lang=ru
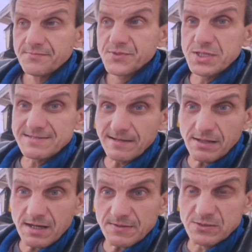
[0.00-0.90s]
чистое
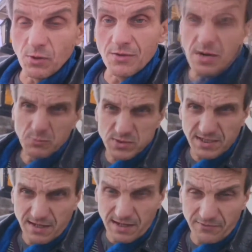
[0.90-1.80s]
лоховство. Ну, а
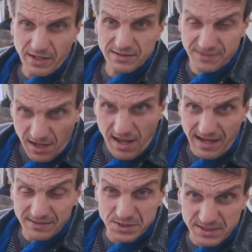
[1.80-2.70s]
мусора говорят, да,
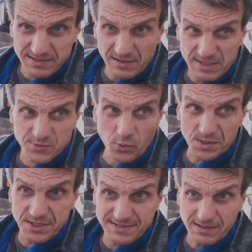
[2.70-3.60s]
это чистый
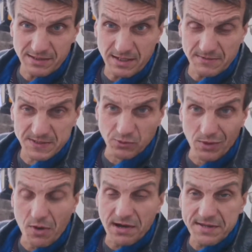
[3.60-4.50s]
развод, чистое лоховство.
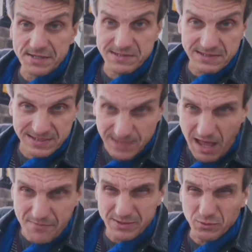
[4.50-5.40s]
Но они же
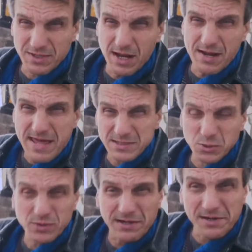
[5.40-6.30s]
сами туда
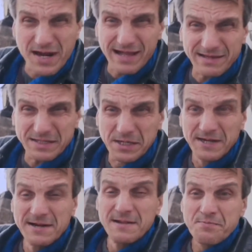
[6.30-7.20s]
лезут играть, эти
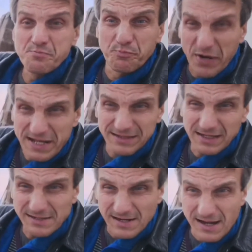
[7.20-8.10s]

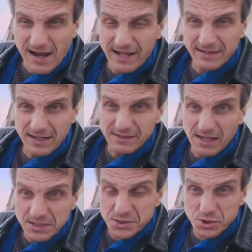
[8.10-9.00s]
быдло рогатое,
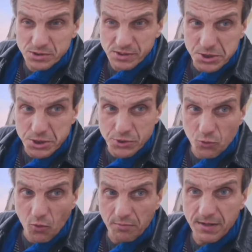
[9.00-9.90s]
лош, лошье,
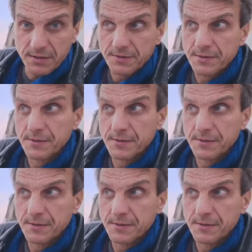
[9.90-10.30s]
блин.